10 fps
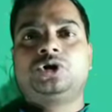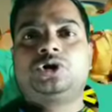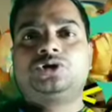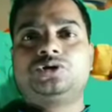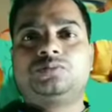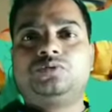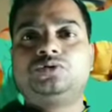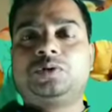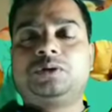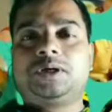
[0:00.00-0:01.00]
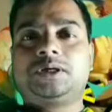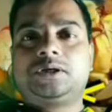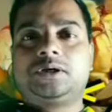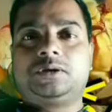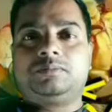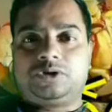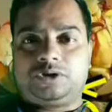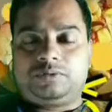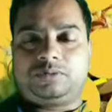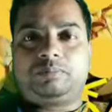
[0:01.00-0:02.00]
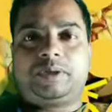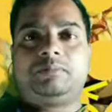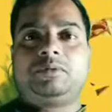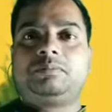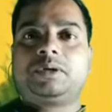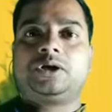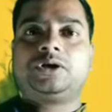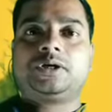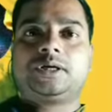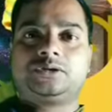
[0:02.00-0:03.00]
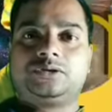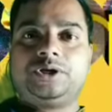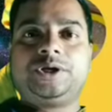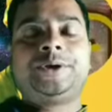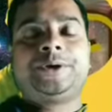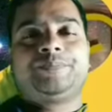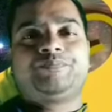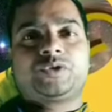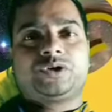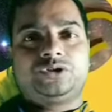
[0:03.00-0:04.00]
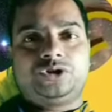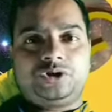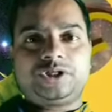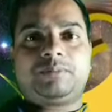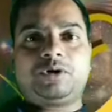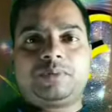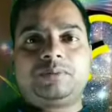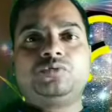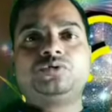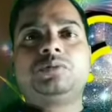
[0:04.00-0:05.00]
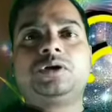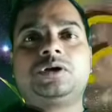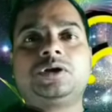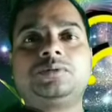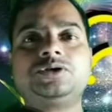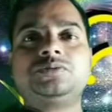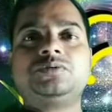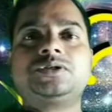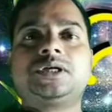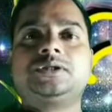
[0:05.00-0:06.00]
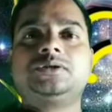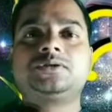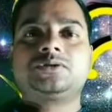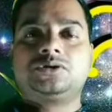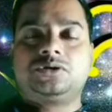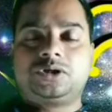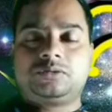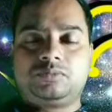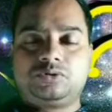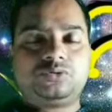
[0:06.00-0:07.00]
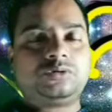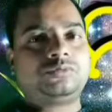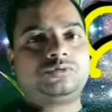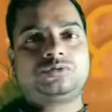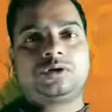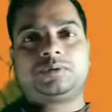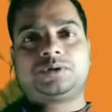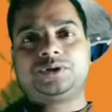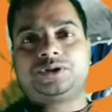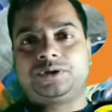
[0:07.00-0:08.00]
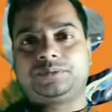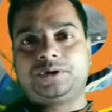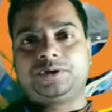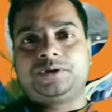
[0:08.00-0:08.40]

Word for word: खर्च बहुत परिमाण में कम रेम प्रणय क्षेत्र में दिन की आप बहुत भल रीवनसाथी सहित अनेक मधुर मुहूर्त आपत बीते